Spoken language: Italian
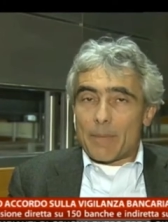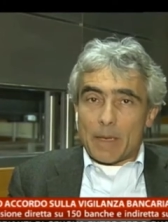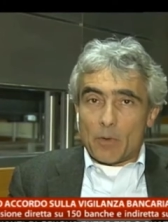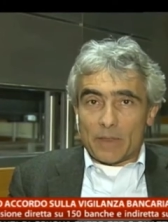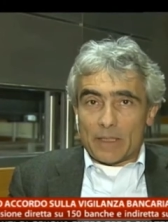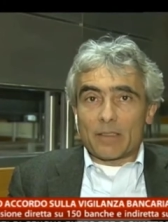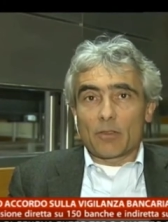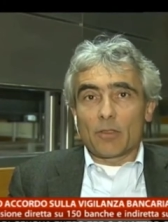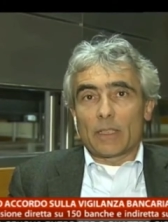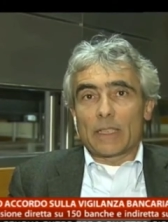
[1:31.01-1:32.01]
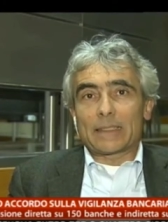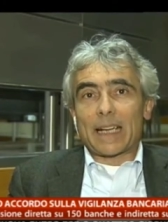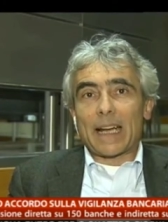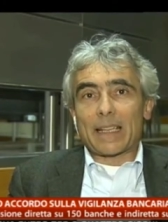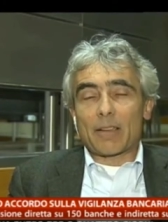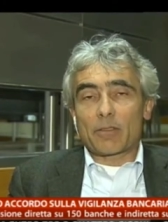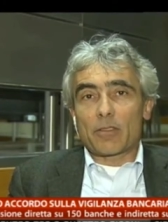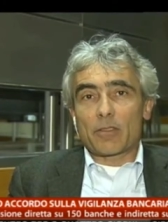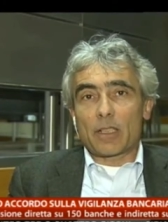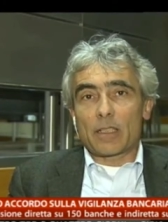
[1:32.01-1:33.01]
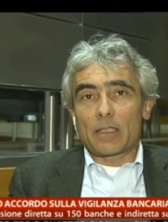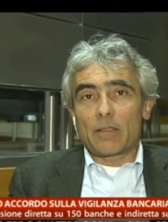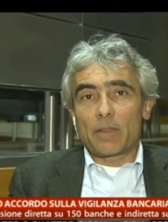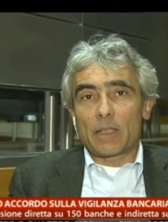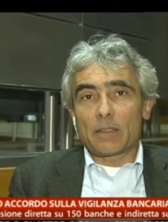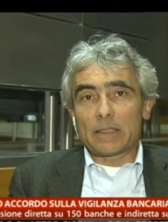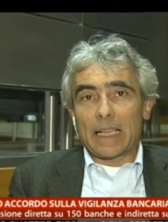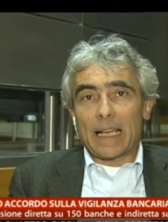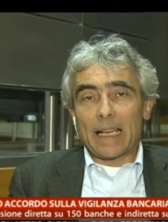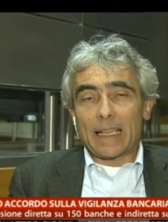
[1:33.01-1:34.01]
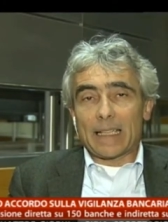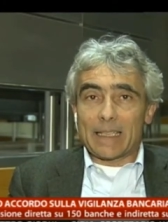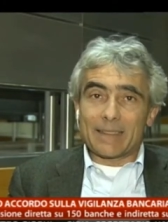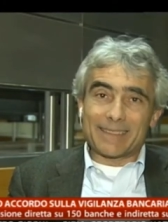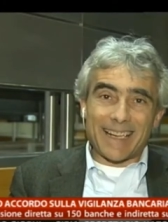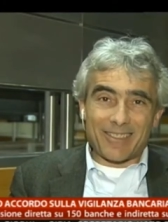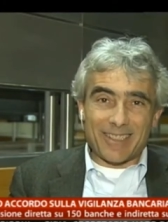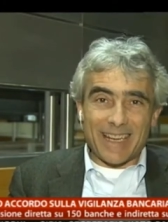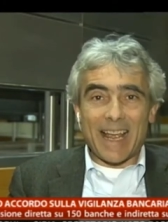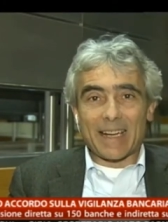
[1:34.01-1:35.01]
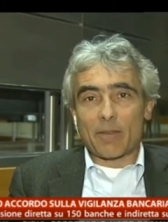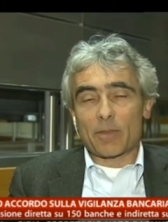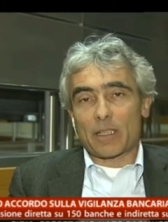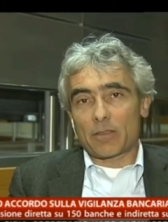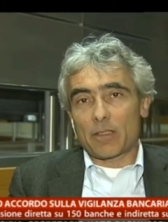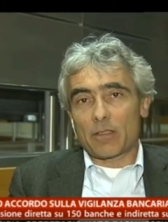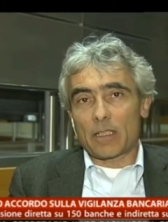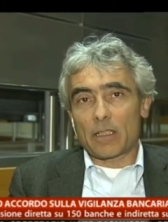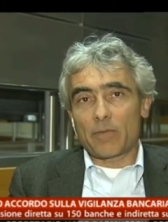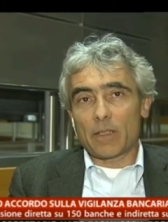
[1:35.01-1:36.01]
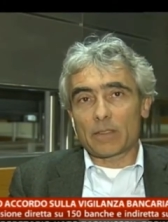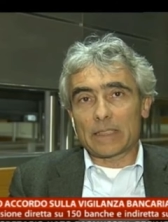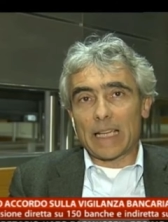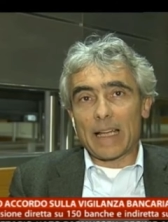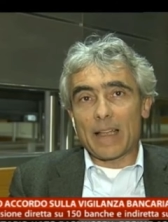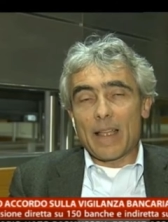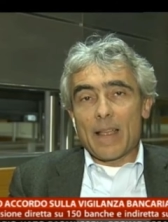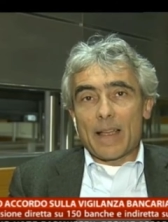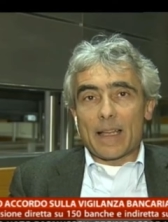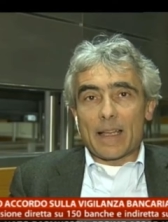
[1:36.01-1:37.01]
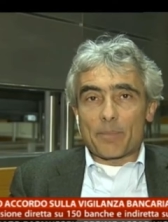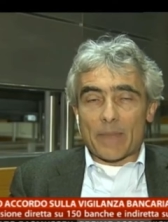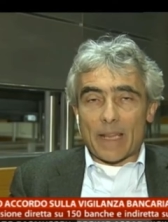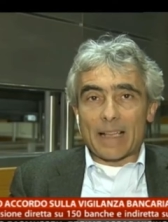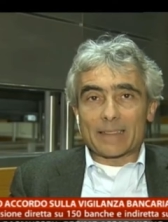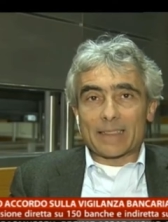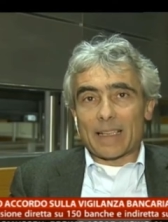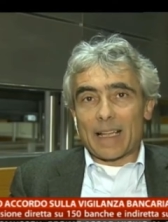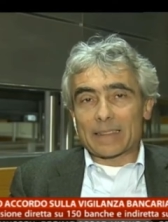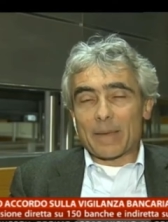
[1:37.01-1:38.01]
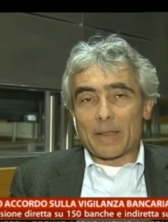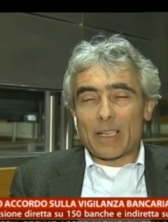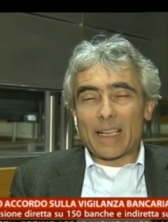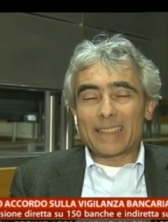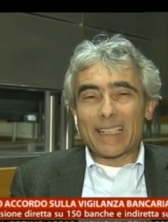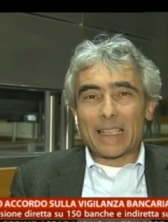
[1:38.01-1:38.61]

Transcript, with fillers: e l'abbiamo visto, entrare in condizioni di difficoltà e trascinare in queste condizioni di difficoltà eh, altri, altre veci. Le